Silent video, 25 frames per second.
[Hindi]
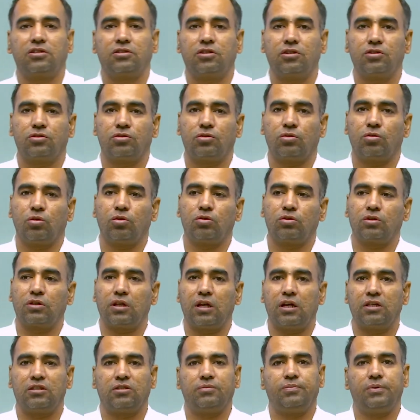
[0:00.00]
के स्रोत
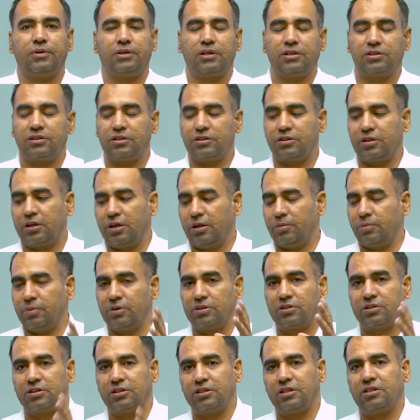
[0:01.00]
क्लासिफिकेशन
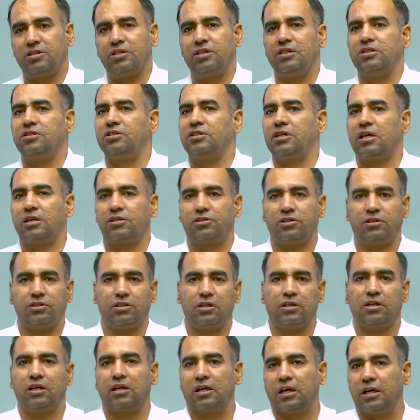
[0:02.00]
सिलेबस ये तीन चार
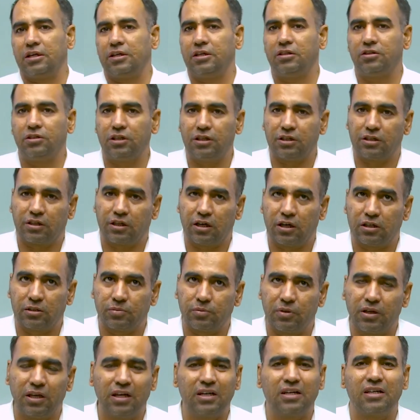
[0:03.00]
चीज़ें कराई हैं तीन क्लास
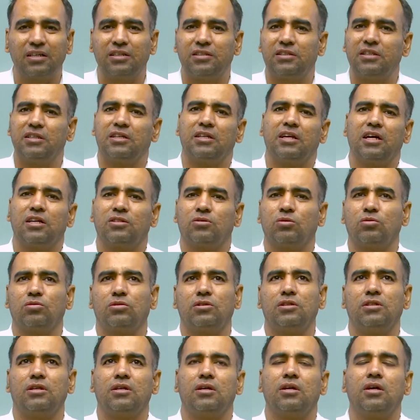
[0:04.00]
में एक घंटे की क्लास
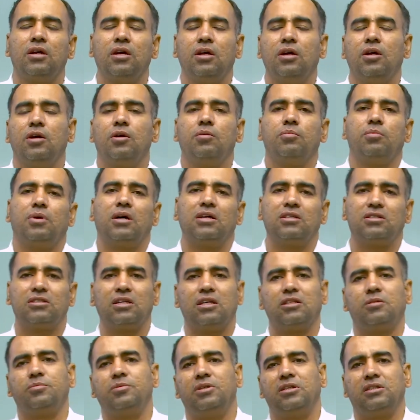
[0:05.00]
होती है पाँच
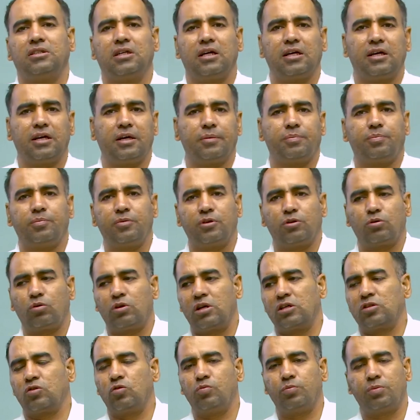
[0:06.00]
सात मिनट का गैप में
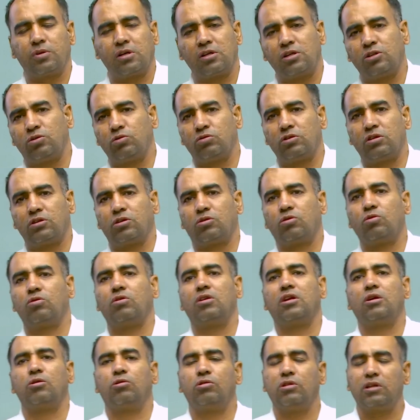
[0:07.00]
थोड़ा सा ऊपर नीचे हो जाता है क्योंकि
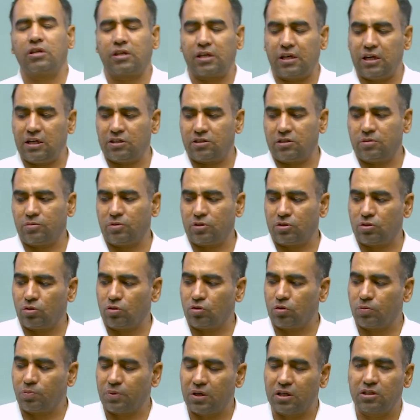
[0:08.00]
रेगुलर क्लास में बच्चों
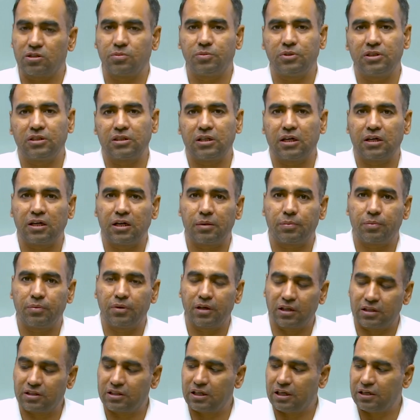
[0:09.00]
तो पाँच मिनट का गैप
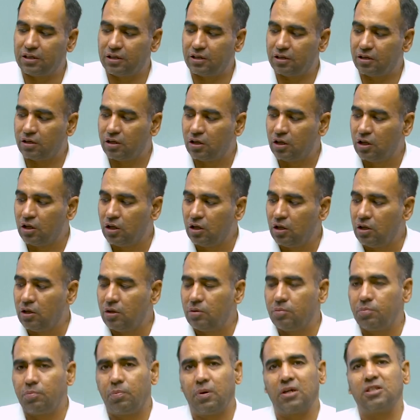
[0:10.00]
लगता ही है
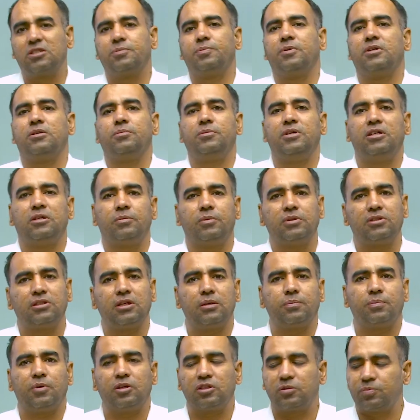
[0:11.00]
पचपन मिनट बचे
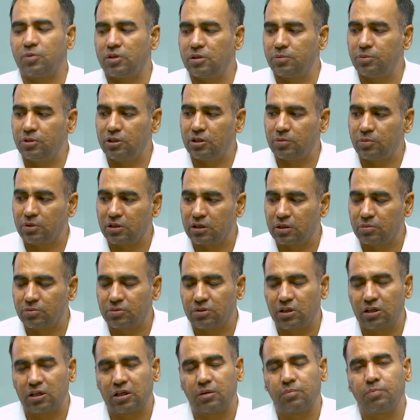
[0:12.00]
पचपन मिनट में कम
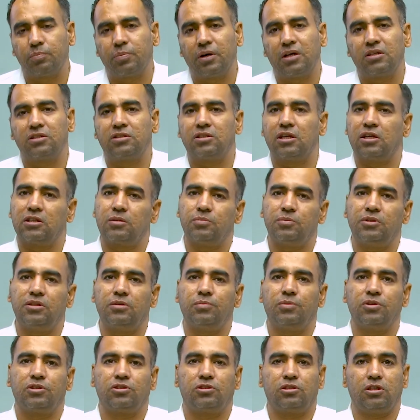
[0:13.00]
से कम पाँच सात मिनट
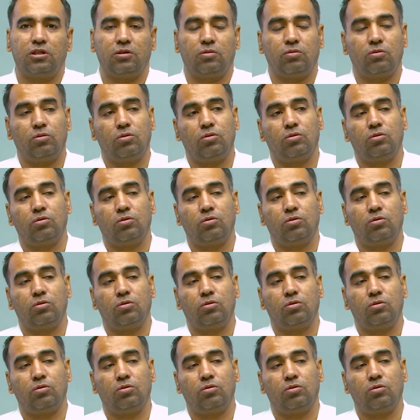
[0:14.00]
बच्चे को